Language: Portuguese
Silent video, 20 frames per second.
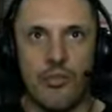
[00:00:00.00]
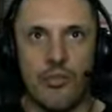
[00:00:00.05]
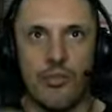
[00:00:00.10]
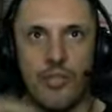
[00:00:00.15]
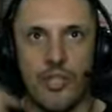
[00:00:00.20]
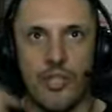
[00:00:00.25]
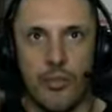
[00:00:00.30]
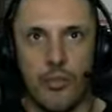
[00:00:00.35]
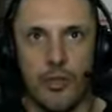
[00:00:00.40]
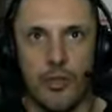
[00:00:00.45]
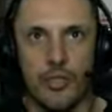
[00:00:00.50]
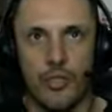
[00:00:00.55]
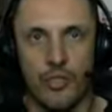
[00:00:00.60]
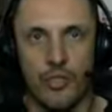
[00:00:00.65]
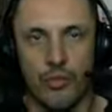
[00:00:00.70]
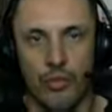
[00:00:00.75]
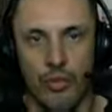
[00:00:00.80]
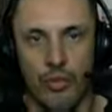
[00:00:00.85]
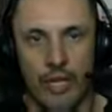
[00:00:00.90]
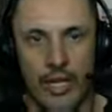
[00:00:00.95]
onde você pode
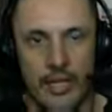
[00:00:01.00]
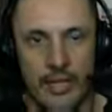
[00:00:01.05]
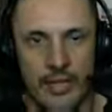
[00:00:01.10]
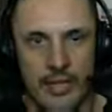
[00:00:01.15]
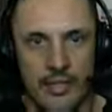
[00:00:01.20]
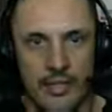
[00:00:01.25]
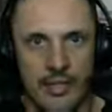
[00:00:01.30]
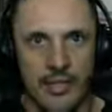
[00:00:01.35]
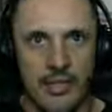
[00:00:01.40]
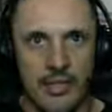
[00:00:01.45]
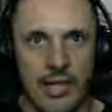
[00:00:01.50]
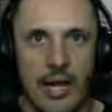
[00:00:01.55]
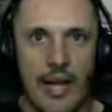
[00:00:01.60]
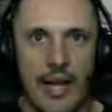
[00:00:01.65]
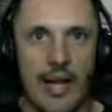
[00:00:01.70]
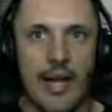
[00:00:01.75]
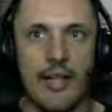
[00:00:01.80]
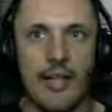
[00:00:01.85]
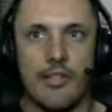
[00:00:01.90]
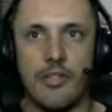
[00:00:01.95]
escolher a
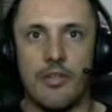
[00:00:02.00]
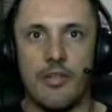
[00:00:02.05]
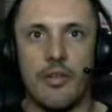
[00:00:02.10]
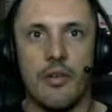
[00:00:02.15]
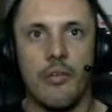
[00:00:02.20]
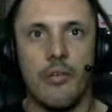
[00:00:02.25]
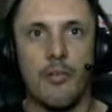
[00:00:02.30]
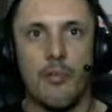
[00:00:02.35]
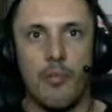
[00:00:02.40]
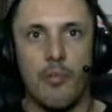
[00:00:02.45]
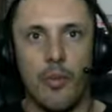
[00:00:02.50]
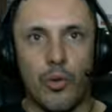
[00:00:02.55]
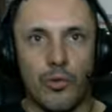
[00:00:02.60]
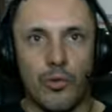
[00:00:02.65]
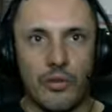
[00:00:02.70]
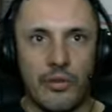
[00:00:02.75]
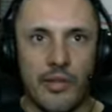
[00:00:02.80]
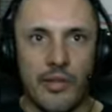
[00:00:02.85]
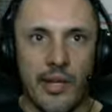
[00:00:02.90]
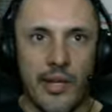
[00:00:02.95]
densidade,
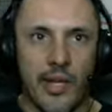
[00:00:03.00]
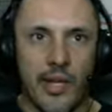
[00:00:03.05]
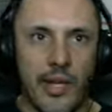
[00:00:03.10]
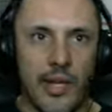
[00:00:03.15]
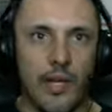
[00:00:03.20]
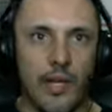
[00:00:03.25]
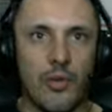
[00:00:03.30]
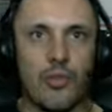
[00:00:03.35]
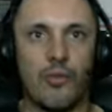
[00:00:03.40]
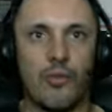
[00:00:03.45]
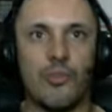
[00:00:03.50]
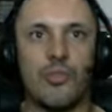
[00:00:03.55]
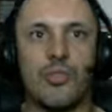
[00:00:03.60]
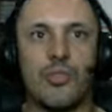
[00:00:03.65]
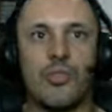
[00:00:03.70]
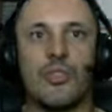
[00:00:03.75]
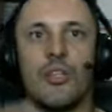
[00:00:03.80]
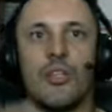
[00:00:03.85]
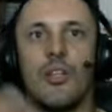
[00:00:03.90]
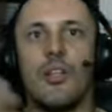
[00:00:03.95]

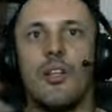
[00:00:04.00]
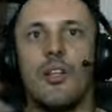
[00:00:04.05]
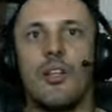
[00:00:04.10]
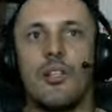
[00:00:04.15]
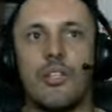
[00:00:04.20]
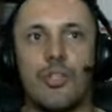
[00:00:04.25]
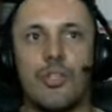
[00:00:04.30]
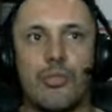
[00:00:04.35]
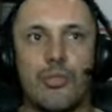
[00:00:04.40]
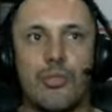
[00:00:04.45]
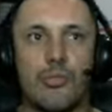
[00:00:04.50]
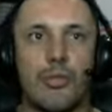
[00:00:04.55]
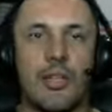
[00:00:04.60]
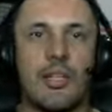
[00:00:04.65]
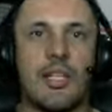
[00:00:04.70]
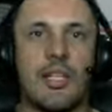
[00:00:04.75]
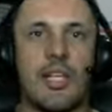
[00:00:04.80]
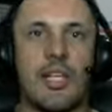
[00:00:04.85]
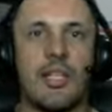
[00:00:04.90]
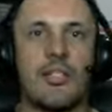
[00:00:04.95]
modelos,
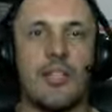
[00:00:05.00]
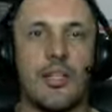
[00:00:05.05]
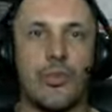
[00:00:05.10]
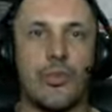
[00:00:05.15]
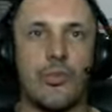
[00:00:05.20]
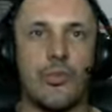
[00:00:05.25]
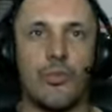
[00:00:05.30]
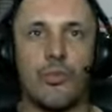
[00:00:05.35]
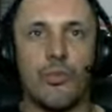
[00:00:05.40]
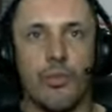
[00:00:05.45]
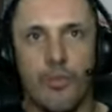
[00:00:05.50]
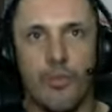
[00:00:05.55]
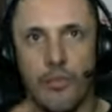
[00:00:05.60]
estrutura 3D, tudo.